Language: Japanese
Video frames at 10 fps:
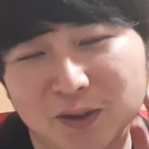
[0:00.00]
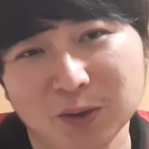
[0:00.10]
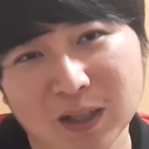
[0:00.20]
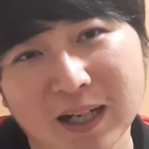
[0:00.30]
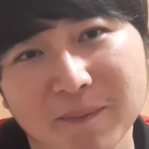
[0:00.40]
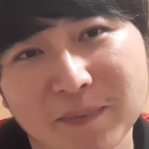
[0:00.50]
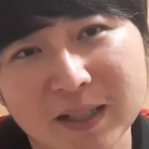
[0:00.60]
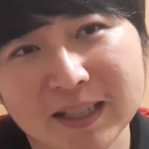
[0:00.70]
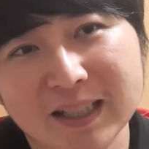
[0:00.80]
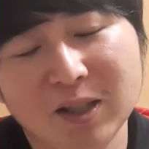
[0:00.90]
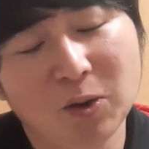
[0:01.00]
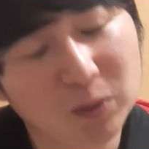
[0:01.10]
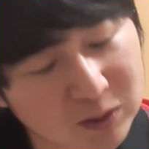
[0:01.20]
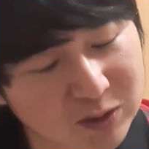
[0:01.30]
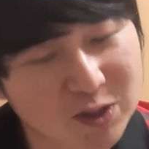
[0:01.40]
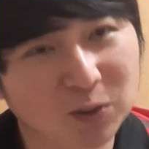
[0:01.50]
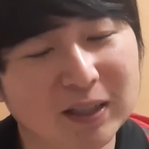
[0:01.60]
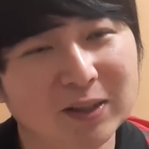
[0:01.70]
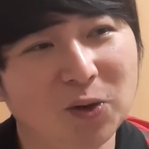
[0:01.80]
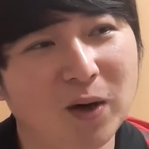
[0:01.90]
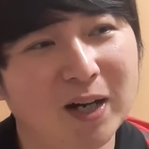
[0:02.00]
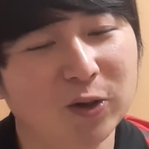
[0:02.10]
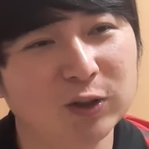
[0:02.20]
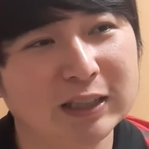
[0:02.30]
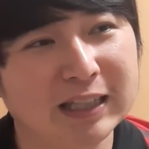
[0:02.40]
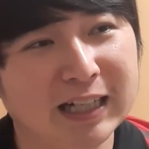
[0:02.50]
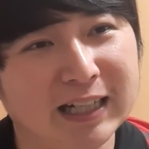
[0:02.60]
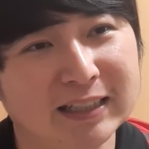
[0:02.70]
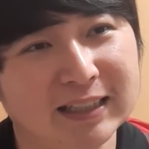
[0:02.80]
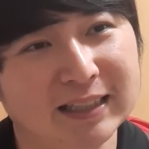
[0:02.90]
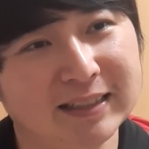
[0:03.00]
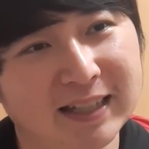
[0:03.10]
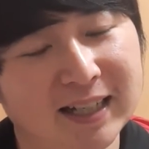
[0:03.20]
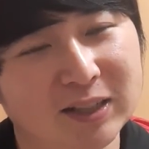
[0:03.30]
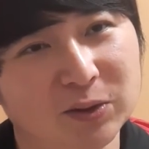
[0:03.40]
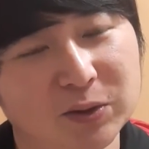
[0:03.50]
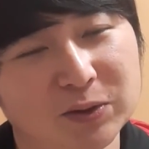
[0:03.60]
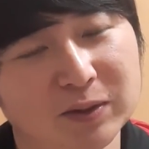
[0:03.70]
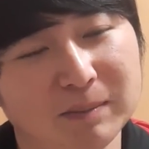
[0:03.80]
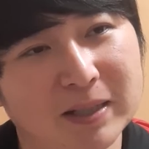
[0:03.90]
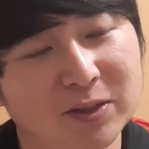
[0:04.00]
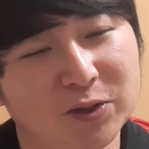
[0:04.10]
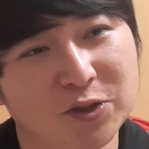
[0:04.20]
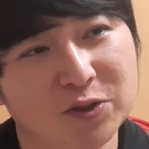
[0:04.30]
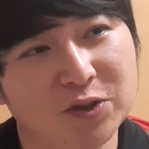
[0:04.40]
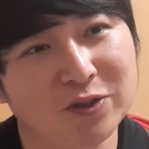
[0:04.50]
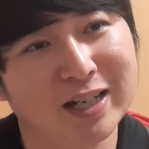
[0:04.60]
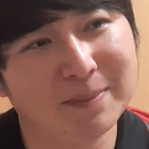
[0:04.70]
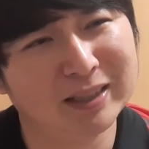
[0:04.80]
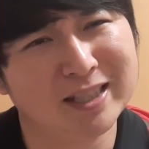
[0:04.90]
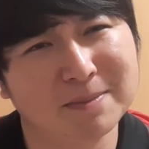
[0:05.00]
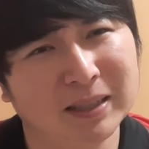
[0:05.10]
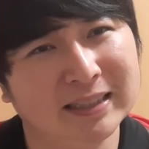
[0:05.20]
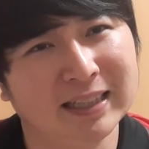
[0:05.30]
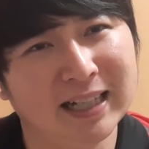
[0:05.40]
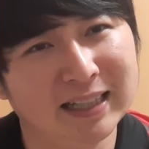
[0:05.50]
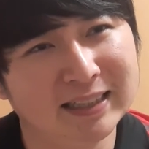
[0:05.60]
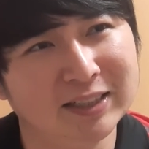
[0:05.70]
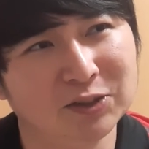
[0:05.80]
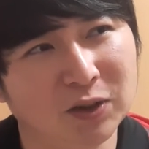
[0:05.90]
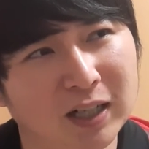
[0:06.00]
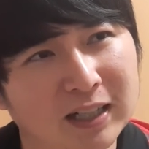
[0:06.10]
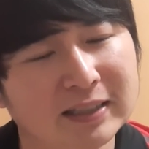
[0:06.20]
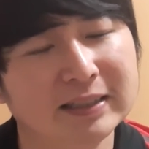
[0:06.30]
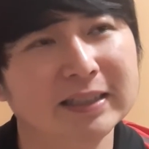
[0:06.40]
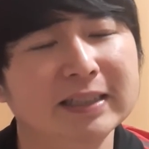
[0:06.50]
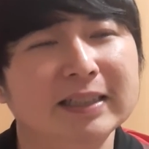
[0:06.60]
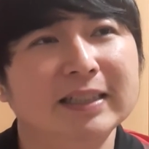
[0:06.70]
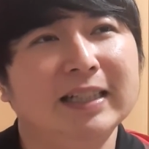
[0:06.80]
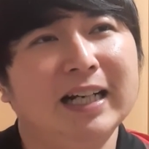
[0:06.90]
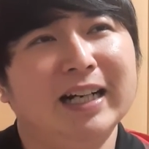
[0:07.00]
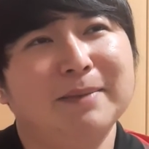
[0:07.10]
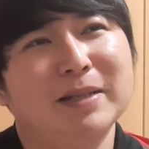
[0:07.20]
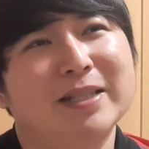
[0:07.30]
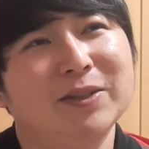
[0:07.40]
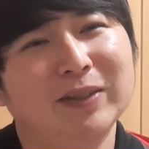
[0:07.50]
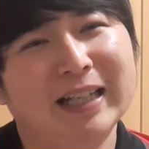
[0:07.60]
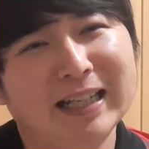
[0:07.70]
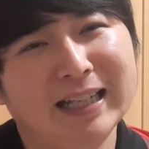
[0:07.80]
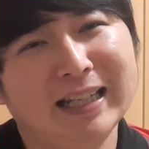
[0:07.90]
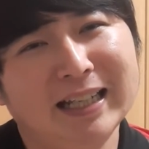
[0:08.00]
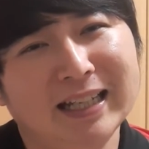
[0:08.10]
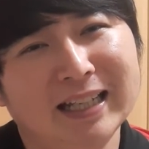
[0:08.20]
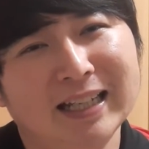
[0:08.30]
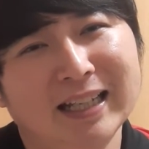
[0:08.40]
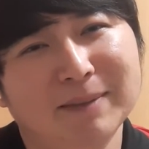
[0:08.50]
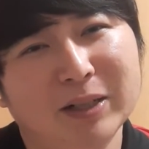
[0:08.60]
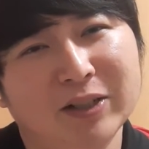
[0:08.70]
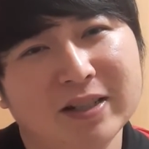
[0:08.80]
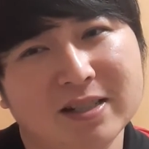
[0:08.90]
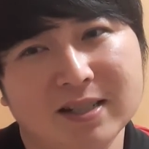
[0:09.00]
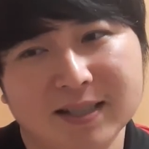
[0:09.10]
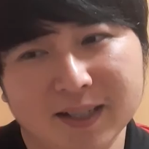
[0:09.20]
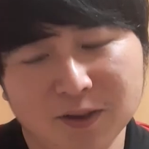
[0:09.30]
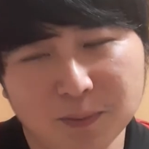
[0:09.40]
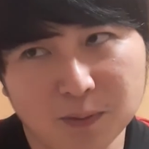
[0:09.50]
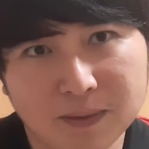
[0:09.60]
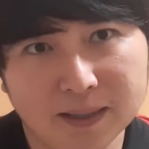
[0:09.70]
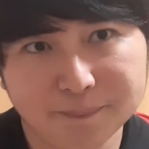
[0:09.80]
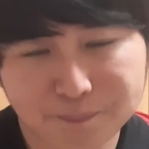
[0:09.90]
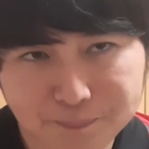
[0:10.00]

というか、本当に湘南のお箱の戦い方だったなというふうに、まあその術中にはまってしまったなっていうのがありますよね。まあ悔しいですけれども、まあ、